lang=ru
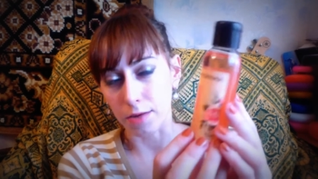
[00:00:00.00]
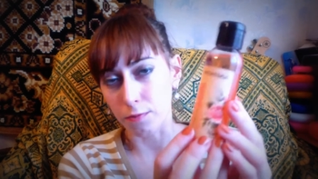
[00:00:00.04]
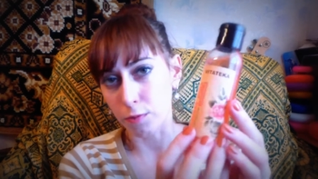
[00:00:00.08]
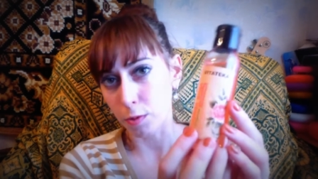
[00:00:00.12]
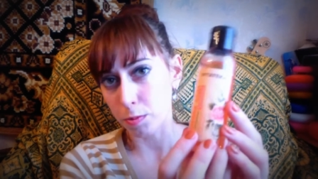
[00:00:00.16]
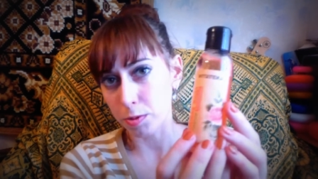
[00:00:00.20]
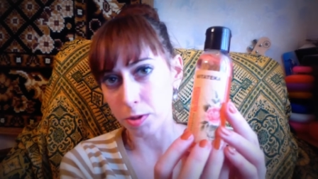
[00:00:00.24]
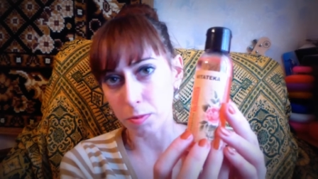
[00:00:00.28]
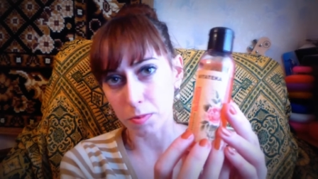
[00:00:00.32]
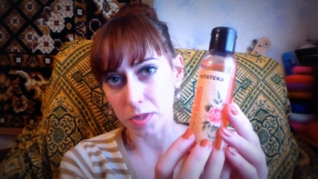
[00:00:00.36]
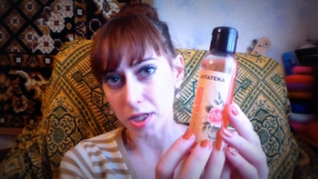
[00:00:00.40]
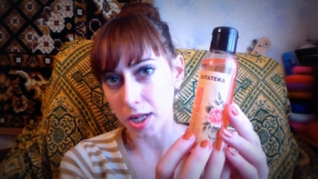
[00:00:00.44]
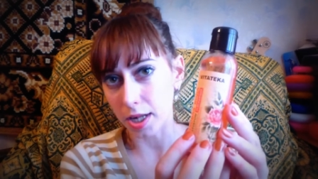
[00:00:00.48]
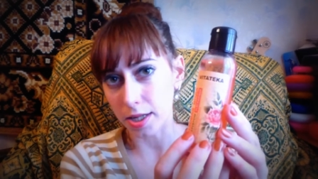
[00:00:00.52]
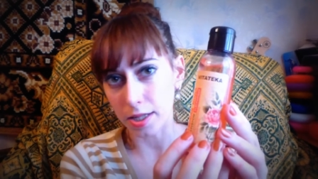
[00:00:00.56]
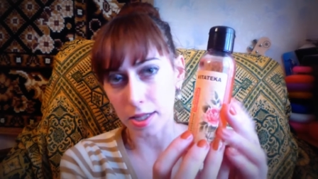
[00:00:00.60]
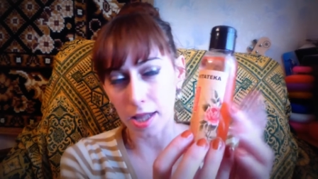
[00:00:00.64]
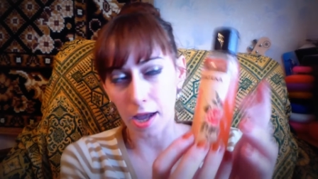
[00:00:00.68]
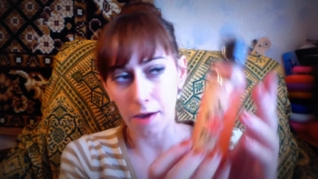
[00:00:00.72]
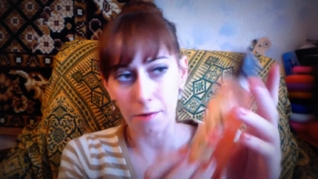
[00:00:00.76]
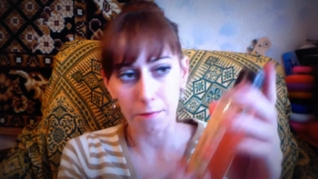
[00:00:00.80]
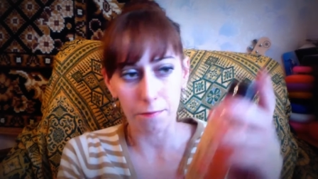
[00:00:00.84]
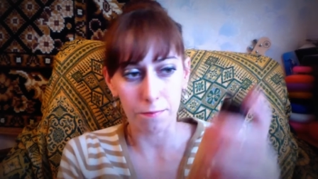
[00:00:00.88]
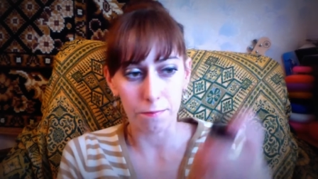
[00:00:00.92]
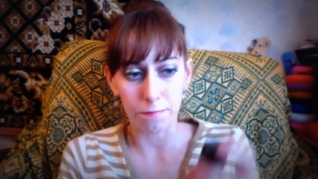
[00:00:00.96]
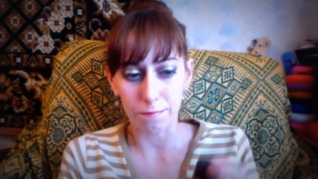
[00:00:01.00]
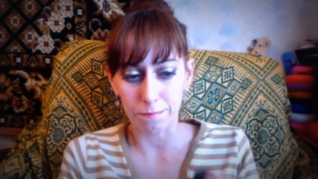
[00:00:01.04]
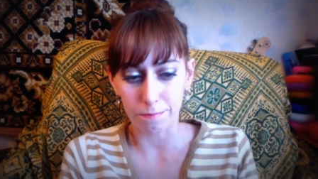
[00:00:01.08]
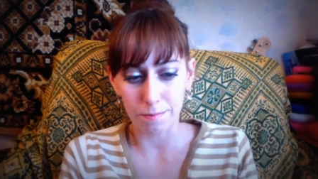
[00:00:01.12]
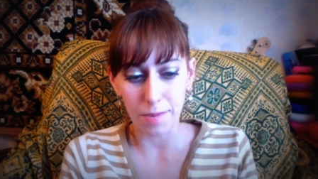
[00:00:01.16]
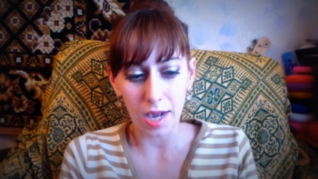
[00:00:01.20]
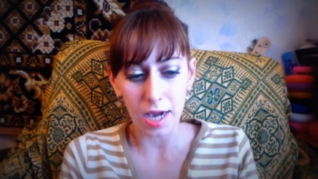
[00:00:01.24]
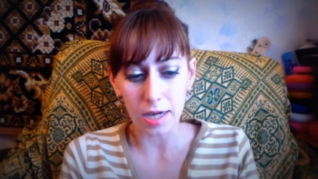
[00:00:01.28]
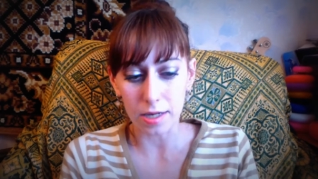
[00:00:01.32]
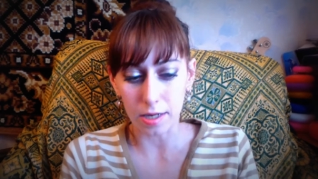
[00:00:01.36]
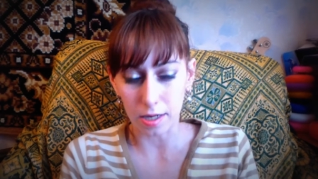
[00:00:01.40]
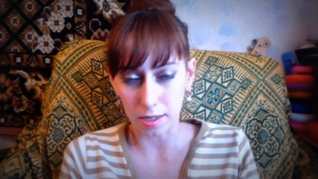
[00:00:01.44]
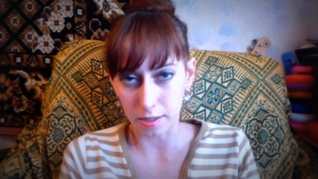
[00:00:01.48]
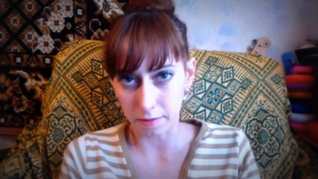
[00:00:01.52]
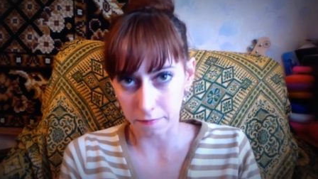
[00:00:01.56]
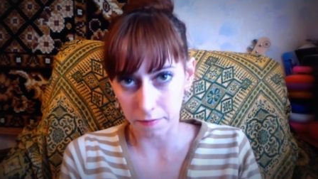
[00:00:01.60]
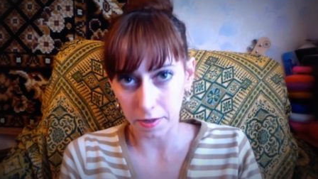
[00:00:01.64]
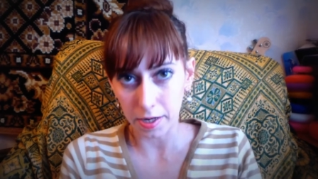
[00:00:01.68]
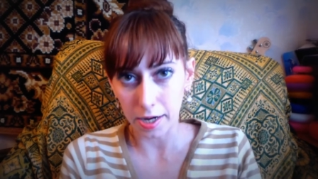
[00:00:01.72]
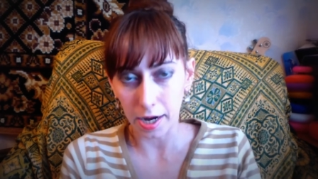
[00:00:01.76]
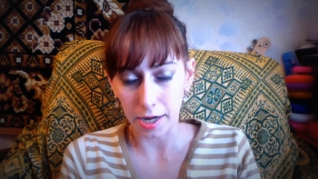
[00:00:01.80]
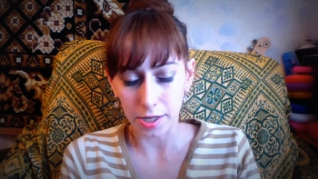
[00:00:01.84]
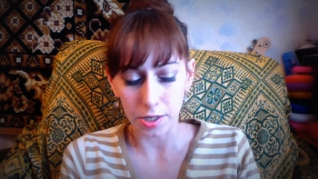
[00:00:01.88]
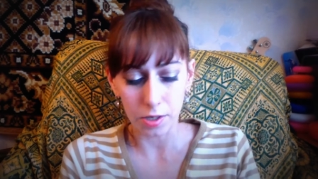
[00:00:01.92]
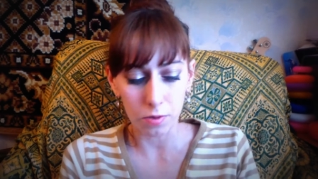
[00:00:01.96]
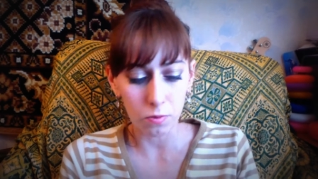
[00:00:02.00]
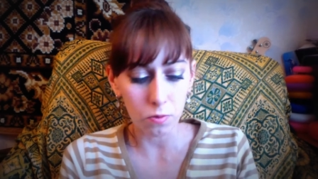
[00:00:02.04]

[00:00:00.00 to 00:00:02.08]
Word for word: В общем, состав, мягко говоря, не